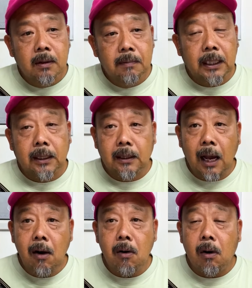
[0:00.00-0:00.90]
まあ、
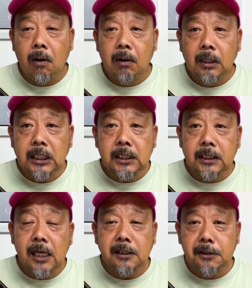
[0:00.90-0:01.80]
他を一
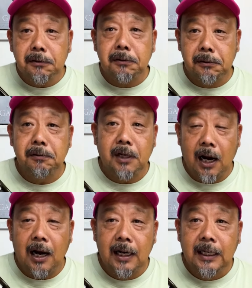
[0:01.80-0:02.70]
線するという
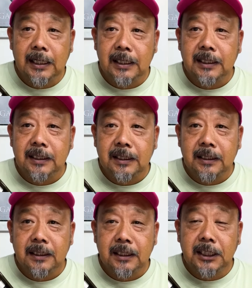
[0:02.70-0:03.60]
か、
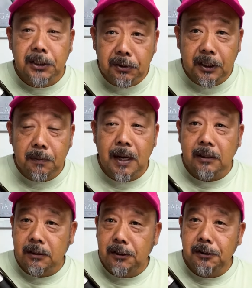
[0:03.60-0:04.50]
非常に
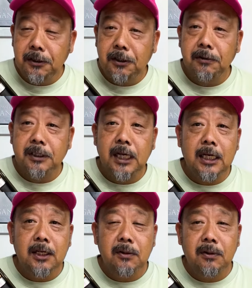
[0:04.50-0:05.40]
丸スズキを
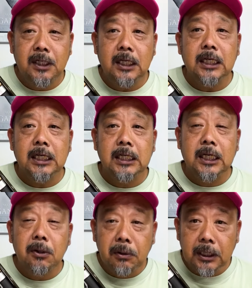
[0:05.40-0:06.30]
専用に、
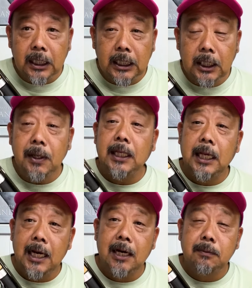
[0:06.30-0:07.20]
基本的には
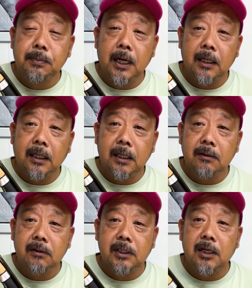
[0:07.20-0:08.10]
狙う
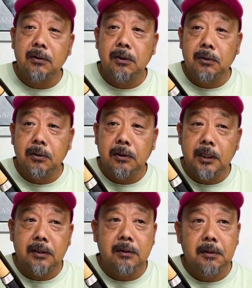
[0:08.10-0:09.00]
ブラッキングの竿ということで
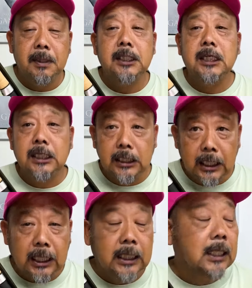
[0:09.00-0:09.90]
作りましたん
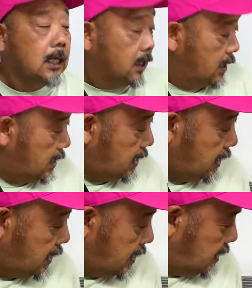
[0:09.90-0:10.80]
で、
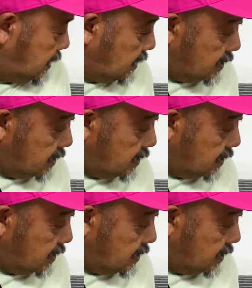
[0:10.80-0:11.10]
えー、